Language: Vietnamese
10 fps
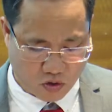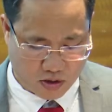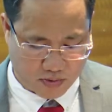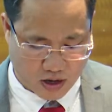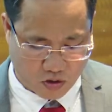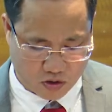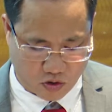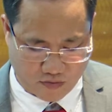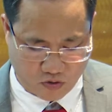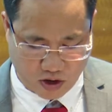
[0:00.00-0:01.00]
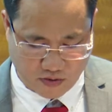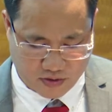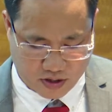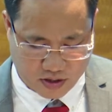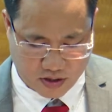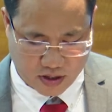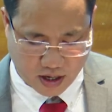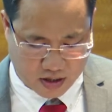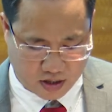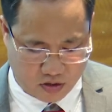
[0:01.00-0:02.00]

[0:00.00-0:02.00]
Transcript: Việt Nam. Rất mong các đơn vị chú